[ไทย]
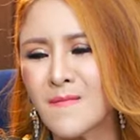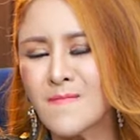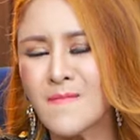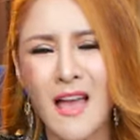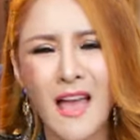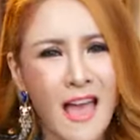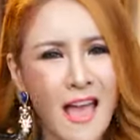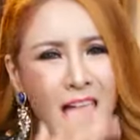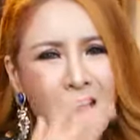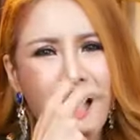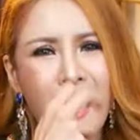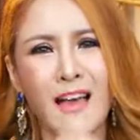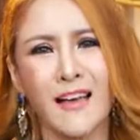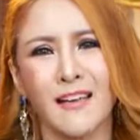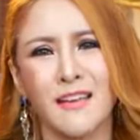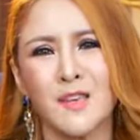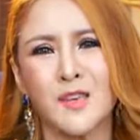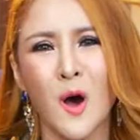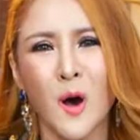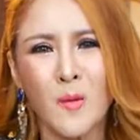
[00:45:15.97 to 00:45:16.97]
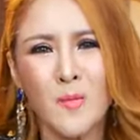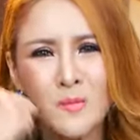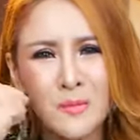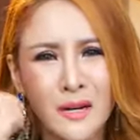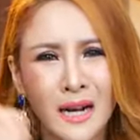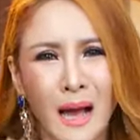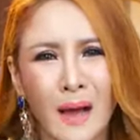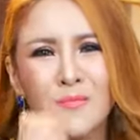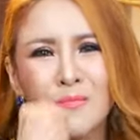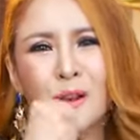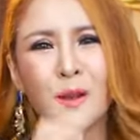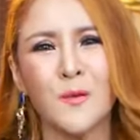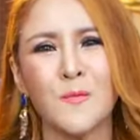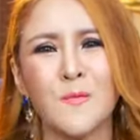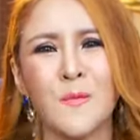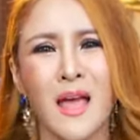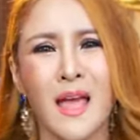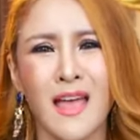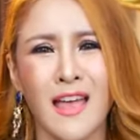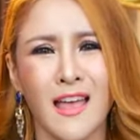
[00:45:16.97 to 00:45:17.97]
แม่ยอมรับแล้ว
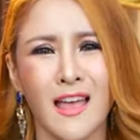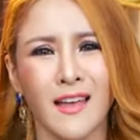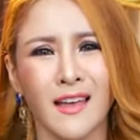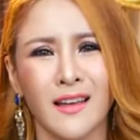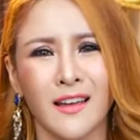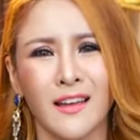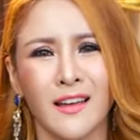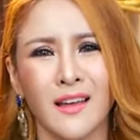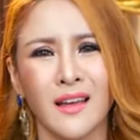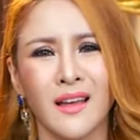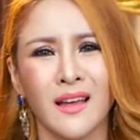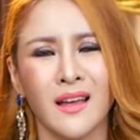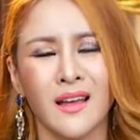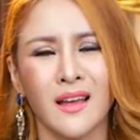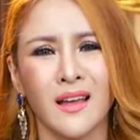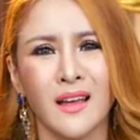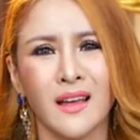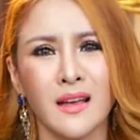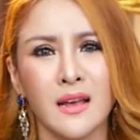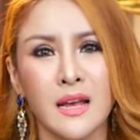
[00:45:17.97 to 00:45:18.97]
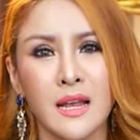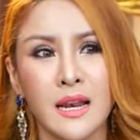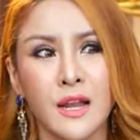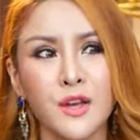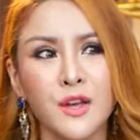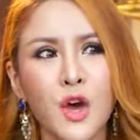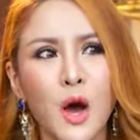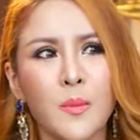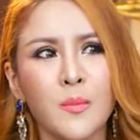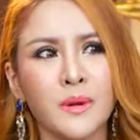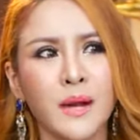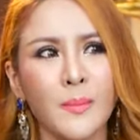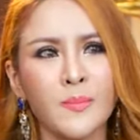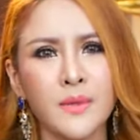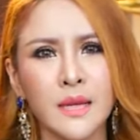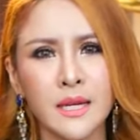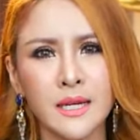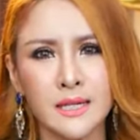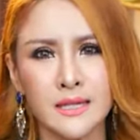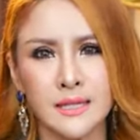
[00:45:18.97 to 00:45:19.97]
แม่แล้วยอมรับ
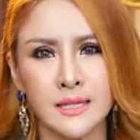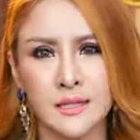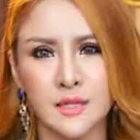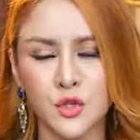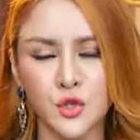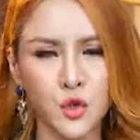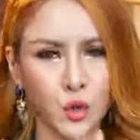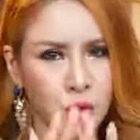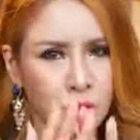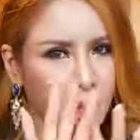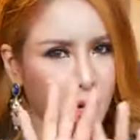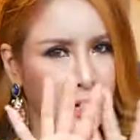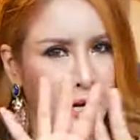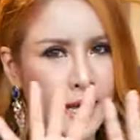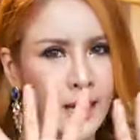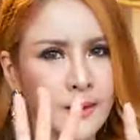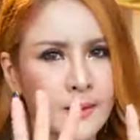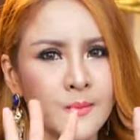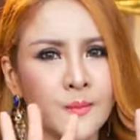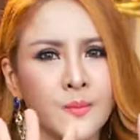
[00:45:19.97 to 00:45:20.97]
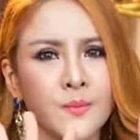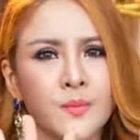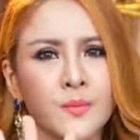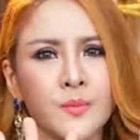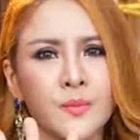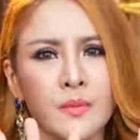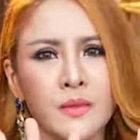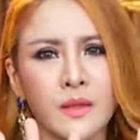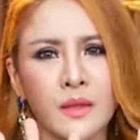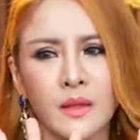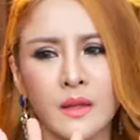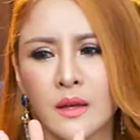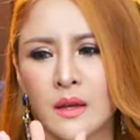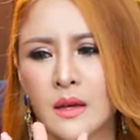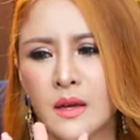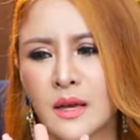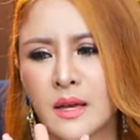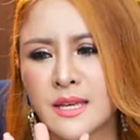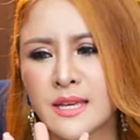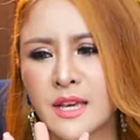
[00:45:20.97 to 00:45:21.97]
นี่คือหยุดก่อนนะ
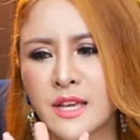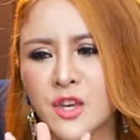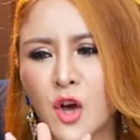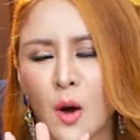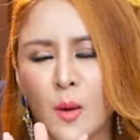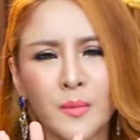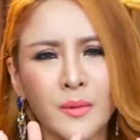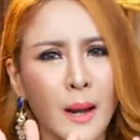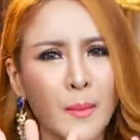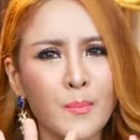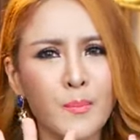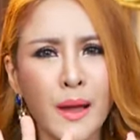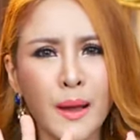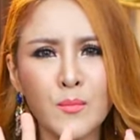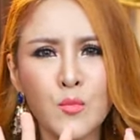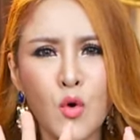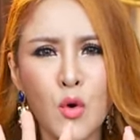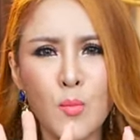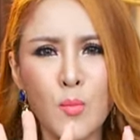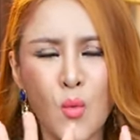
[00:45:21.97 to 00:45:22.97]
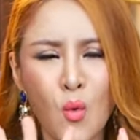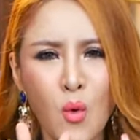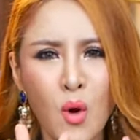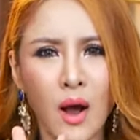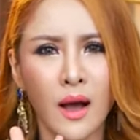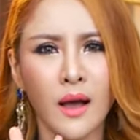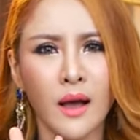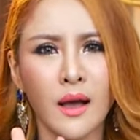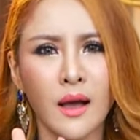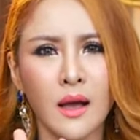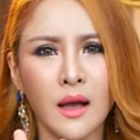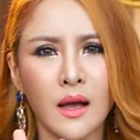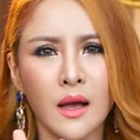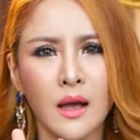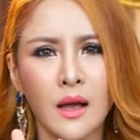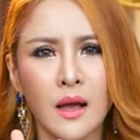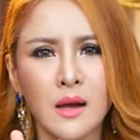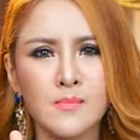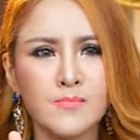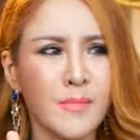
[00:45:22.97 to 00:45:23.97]
อย่ายอมรับแม่งมั่
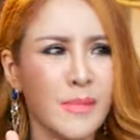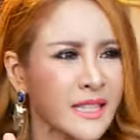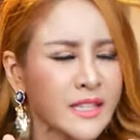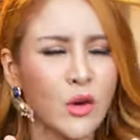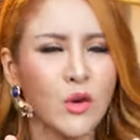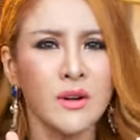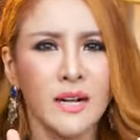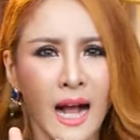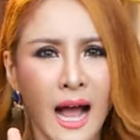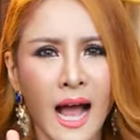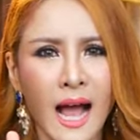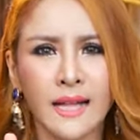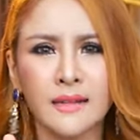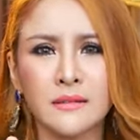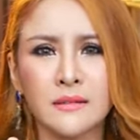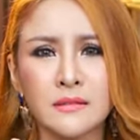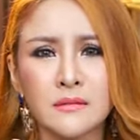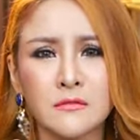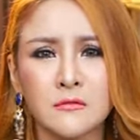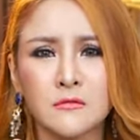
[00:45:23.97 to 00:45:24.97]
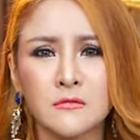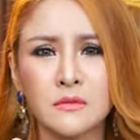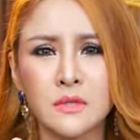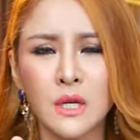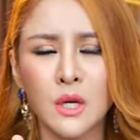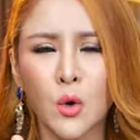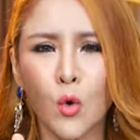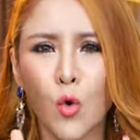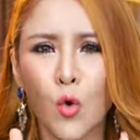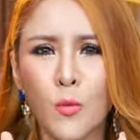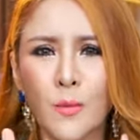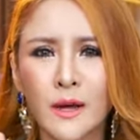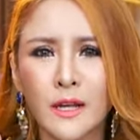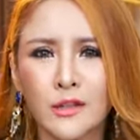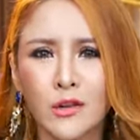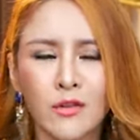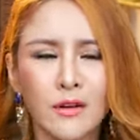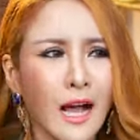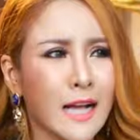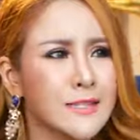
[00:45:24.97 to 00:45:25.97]
วๆไม่ต้องการครูไม่
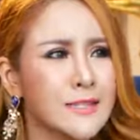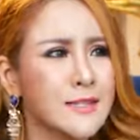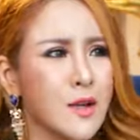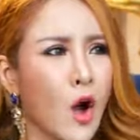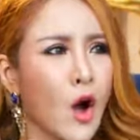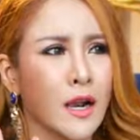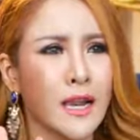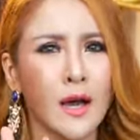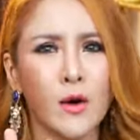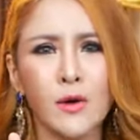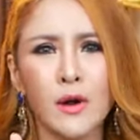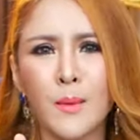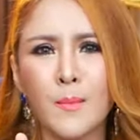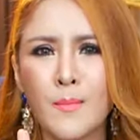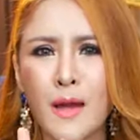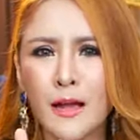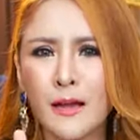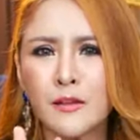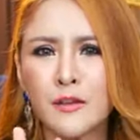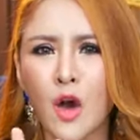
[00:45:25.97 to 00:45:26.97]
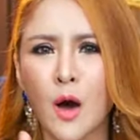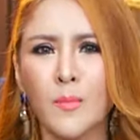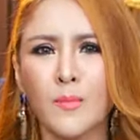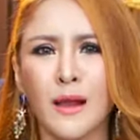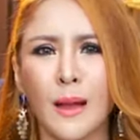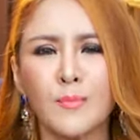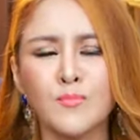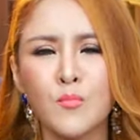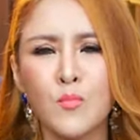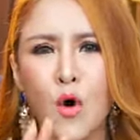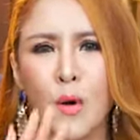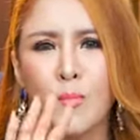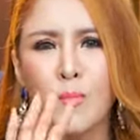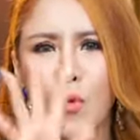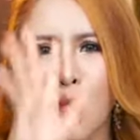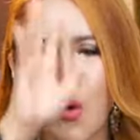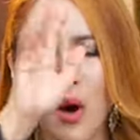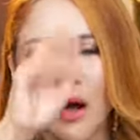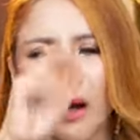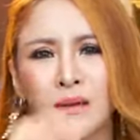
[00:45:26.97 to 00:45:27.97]
ต้องการสอนเราแล้วแม่งยอมรับ
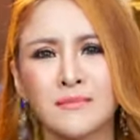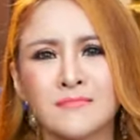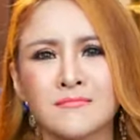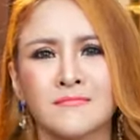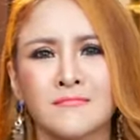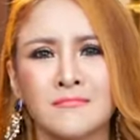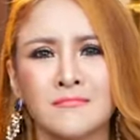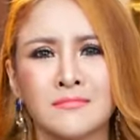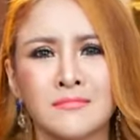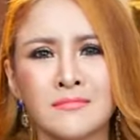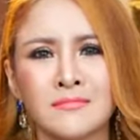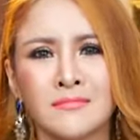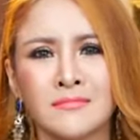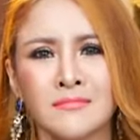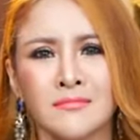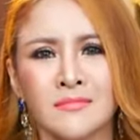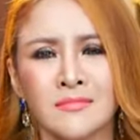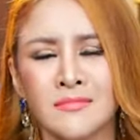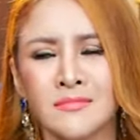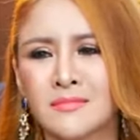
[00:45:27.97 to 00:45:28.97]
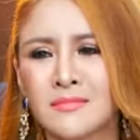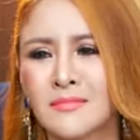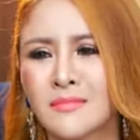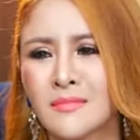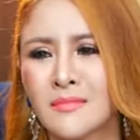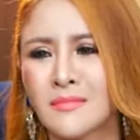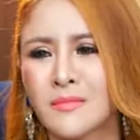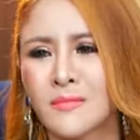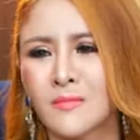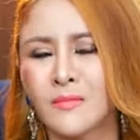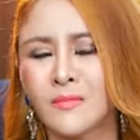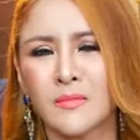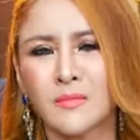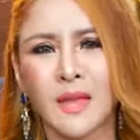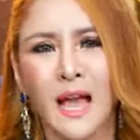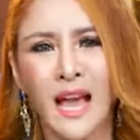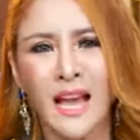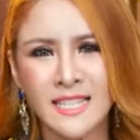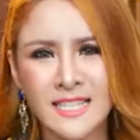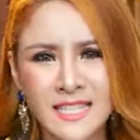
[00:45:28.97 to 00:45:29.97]
มั่
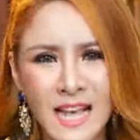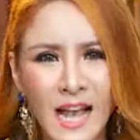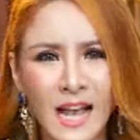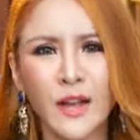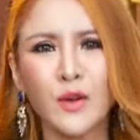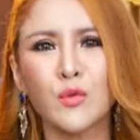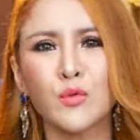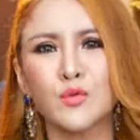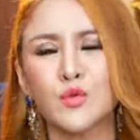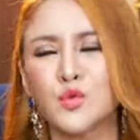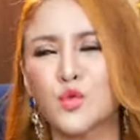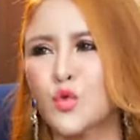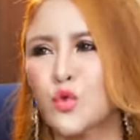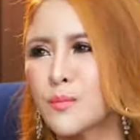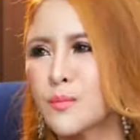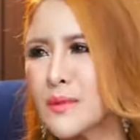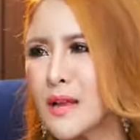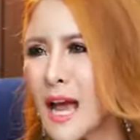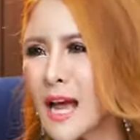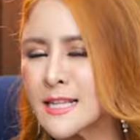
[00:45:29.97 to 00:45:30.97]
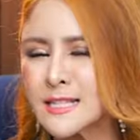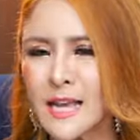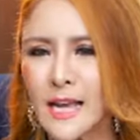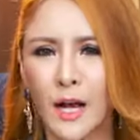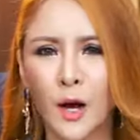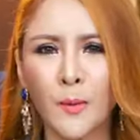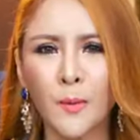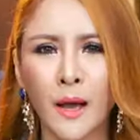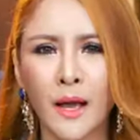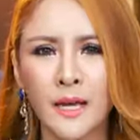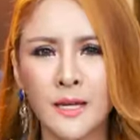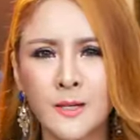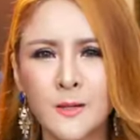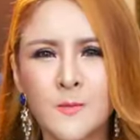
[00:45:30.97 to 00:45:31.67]
วๆหายใจลูกสูดมันหายใจเข้าไป